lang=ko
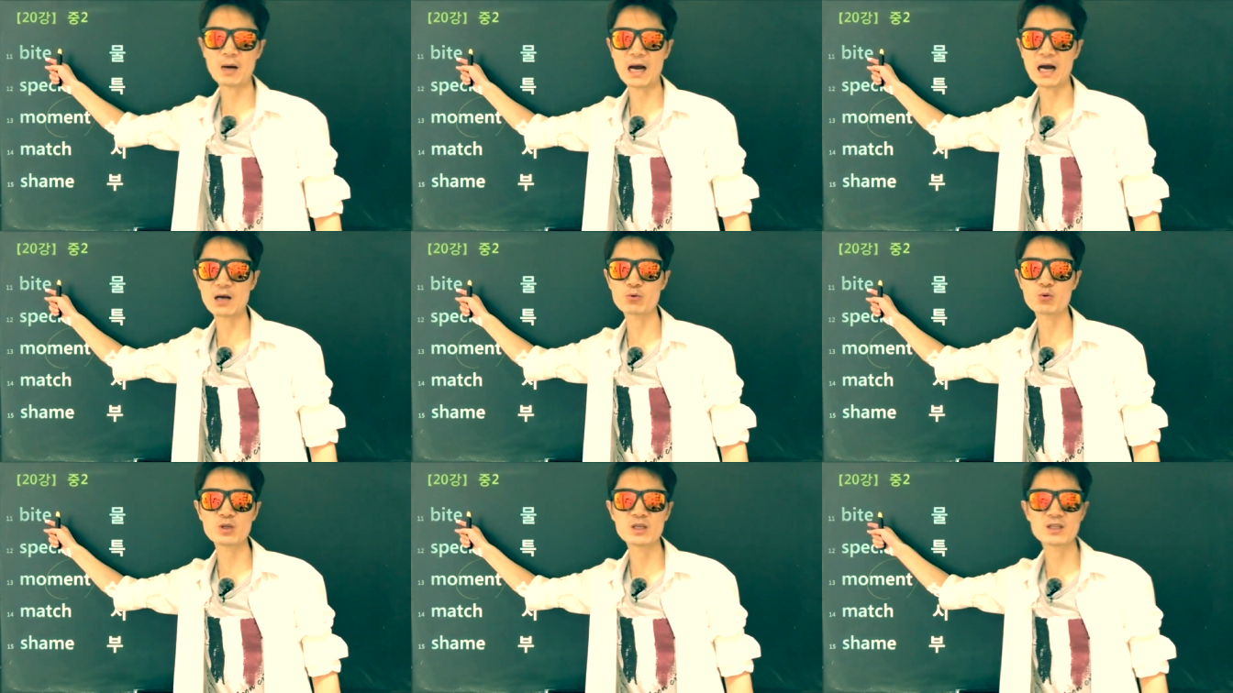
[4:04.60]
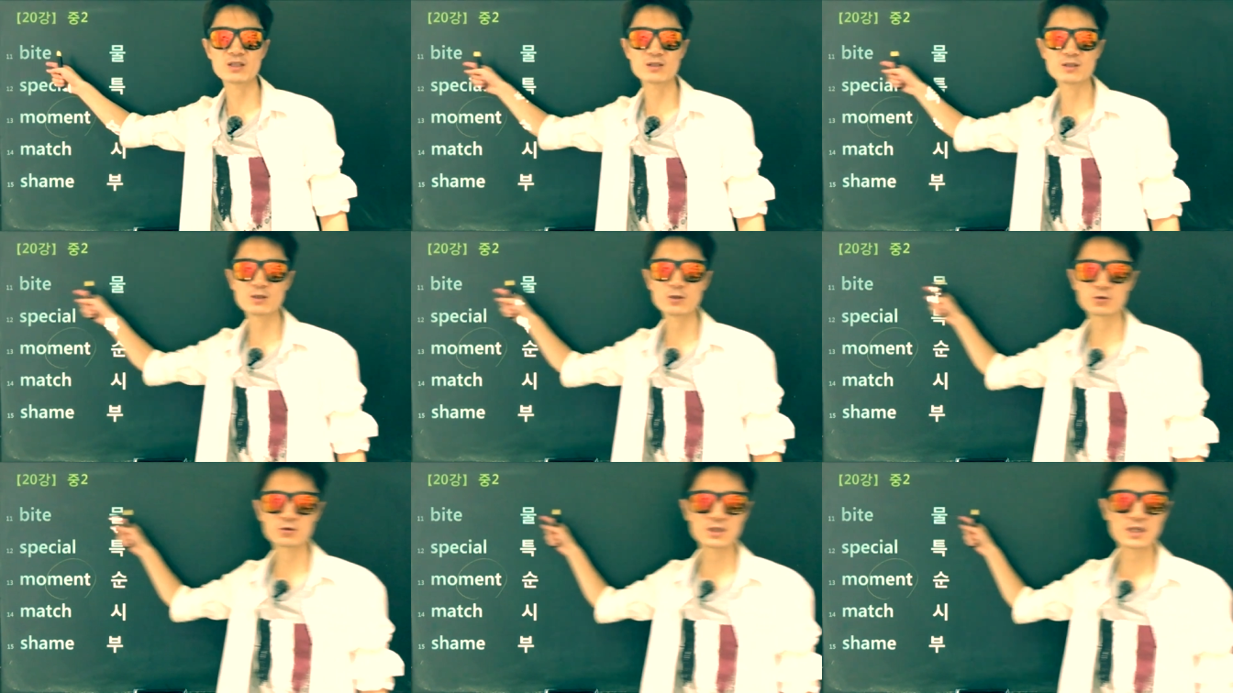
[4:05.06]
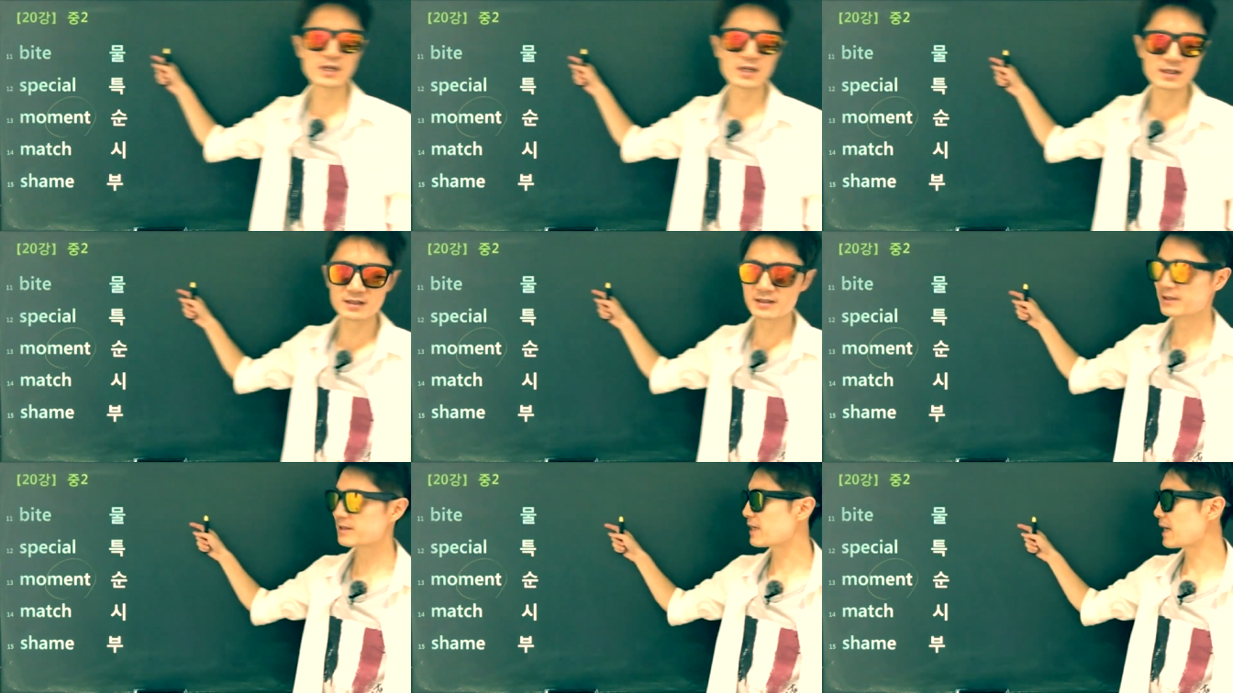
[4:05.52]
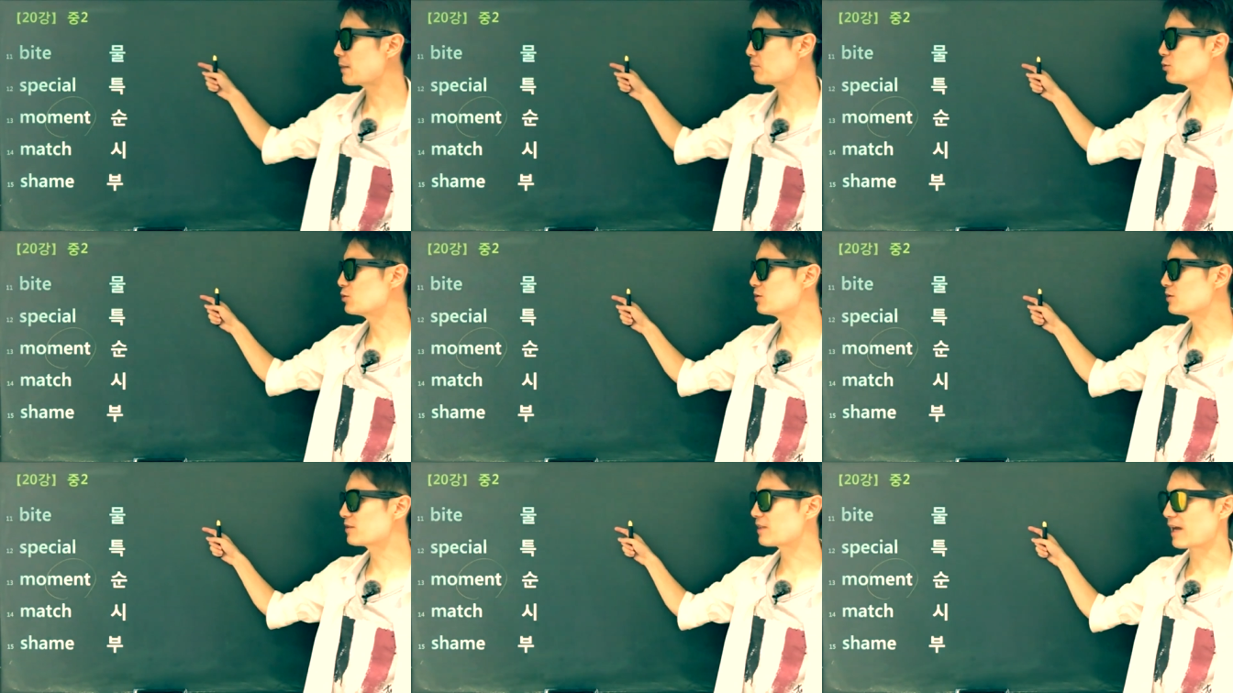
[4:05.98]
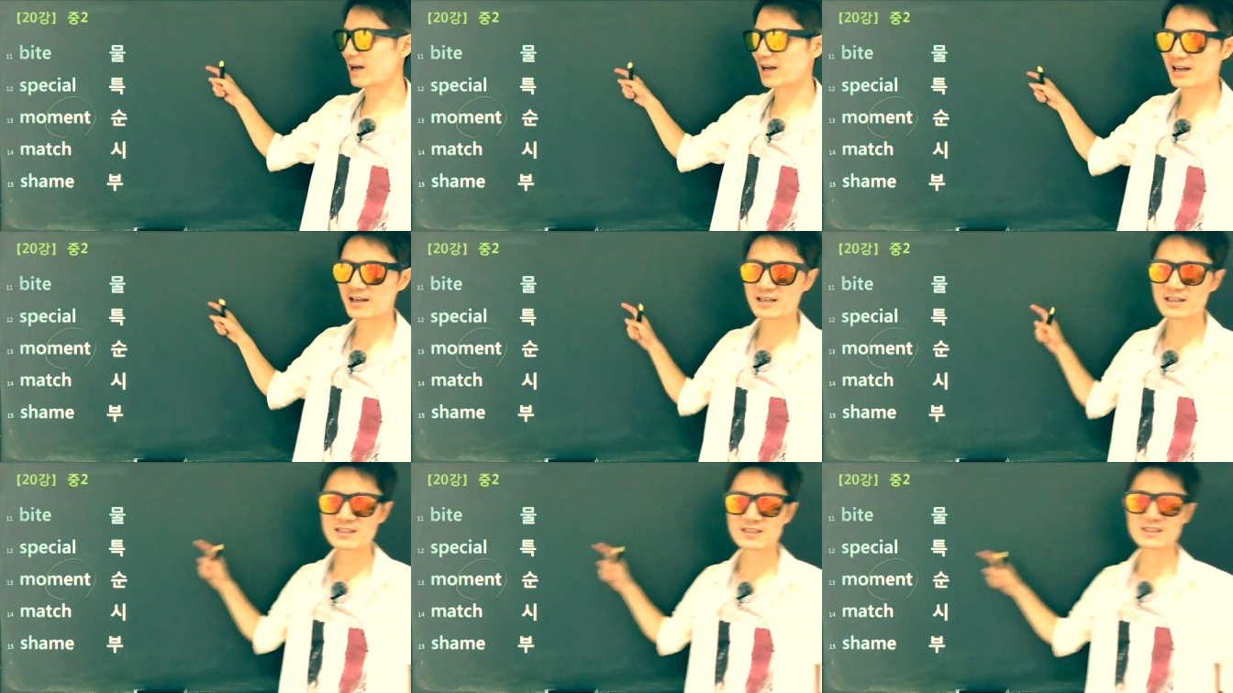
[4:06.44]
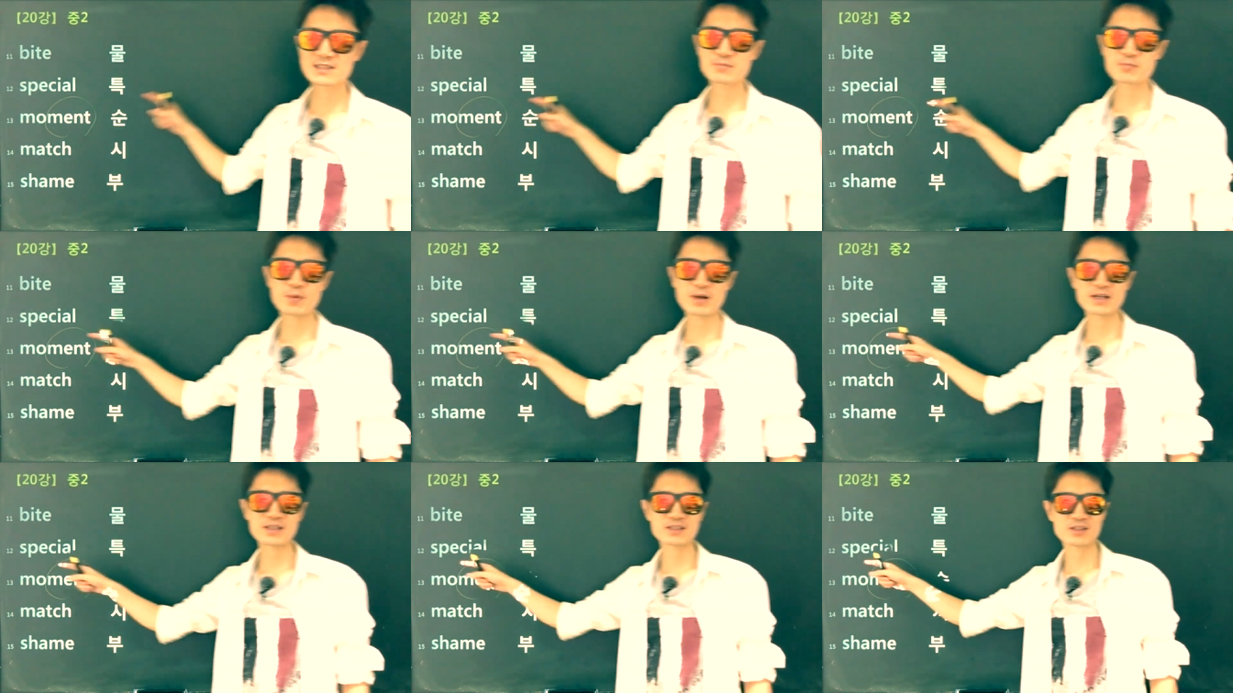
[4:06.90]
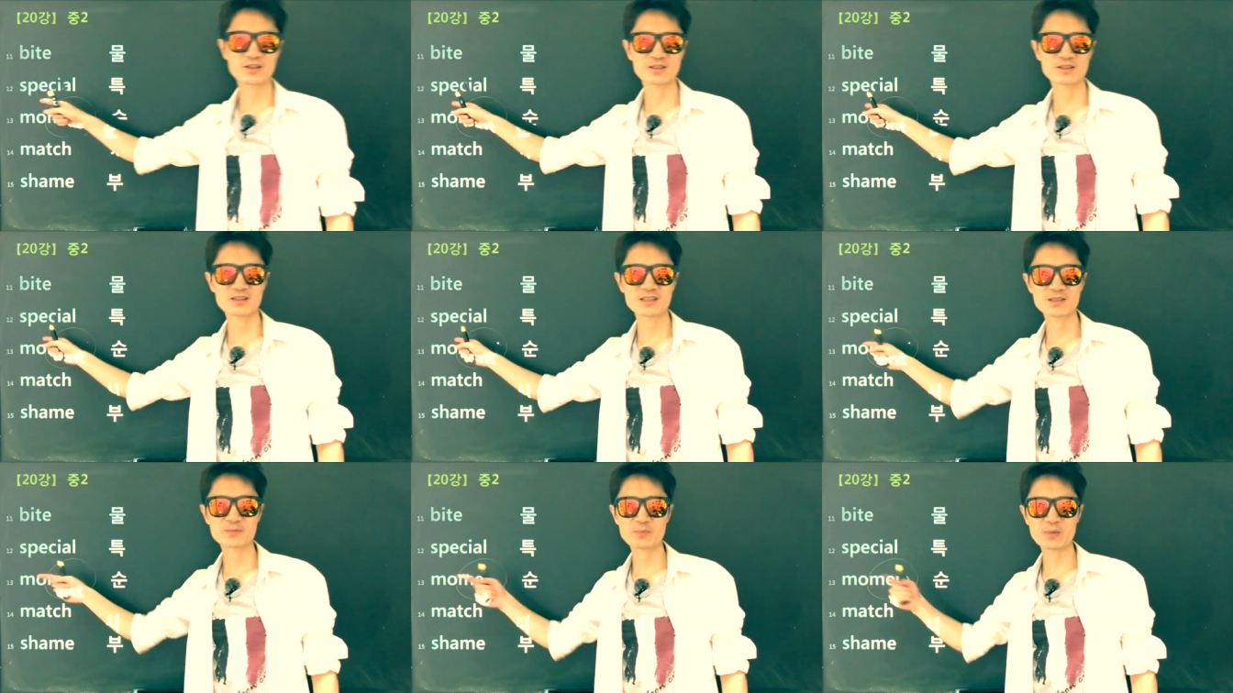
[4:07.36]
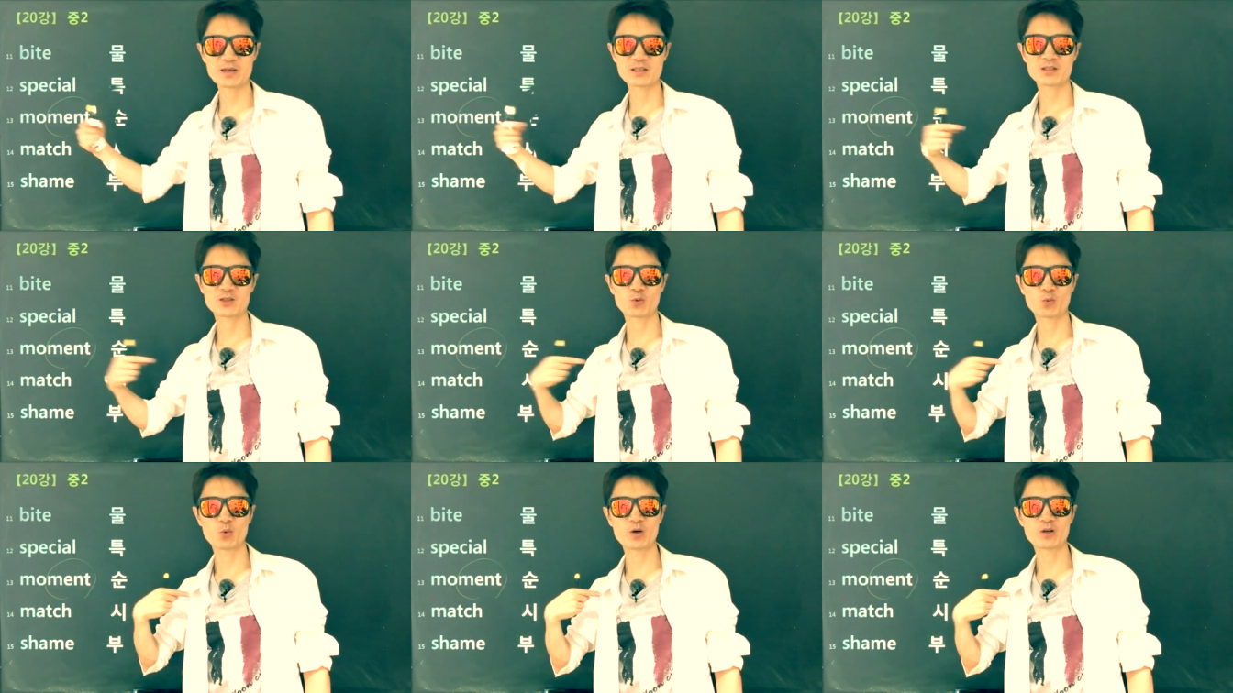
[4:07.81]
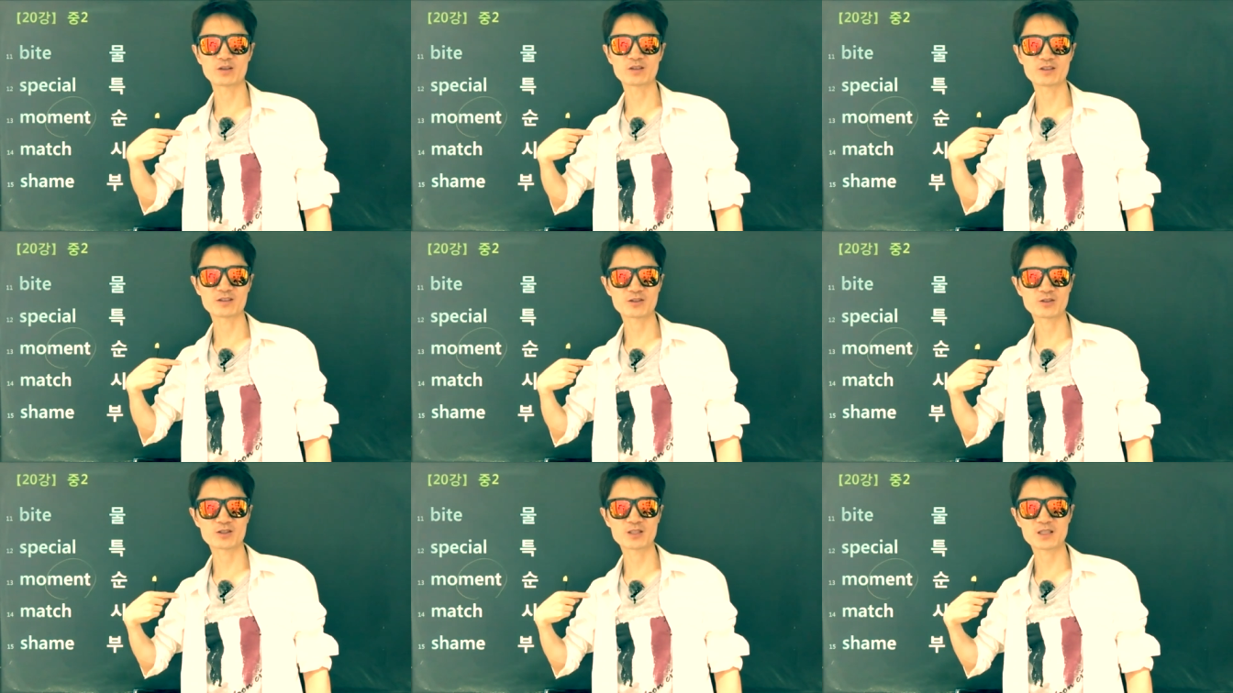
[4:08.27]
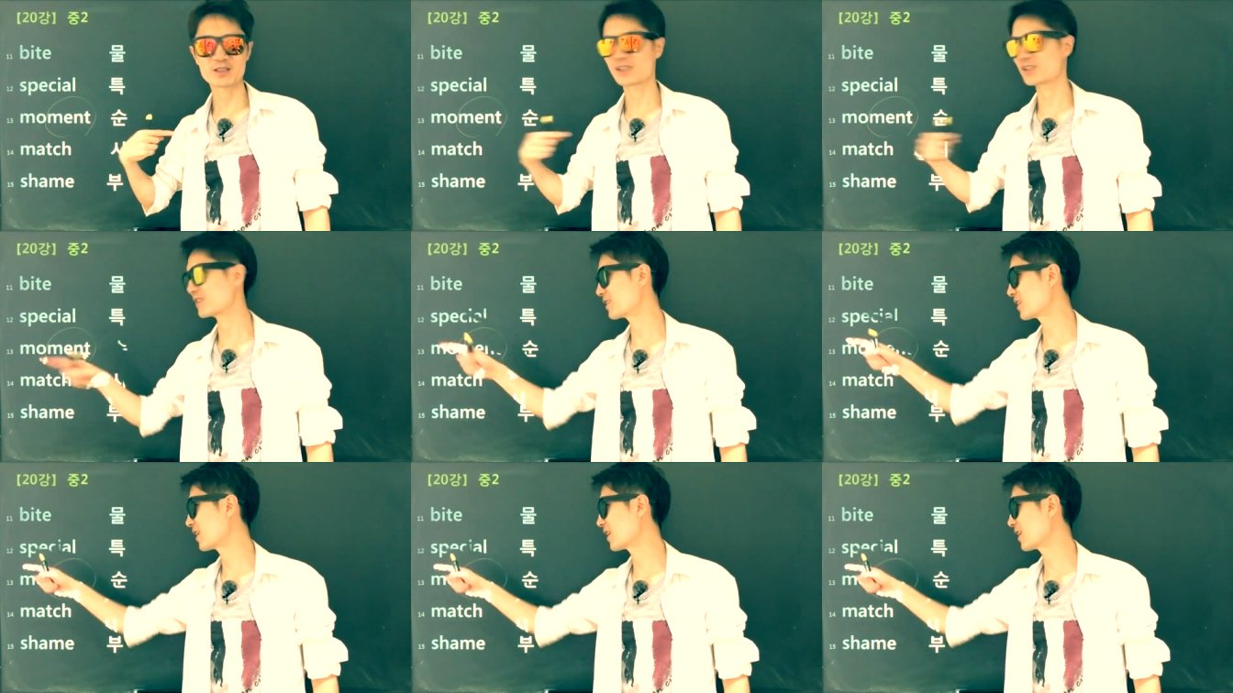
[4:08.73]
바위를 어때? 깨물다. 스페셜은 스페셜 원. 선생 같은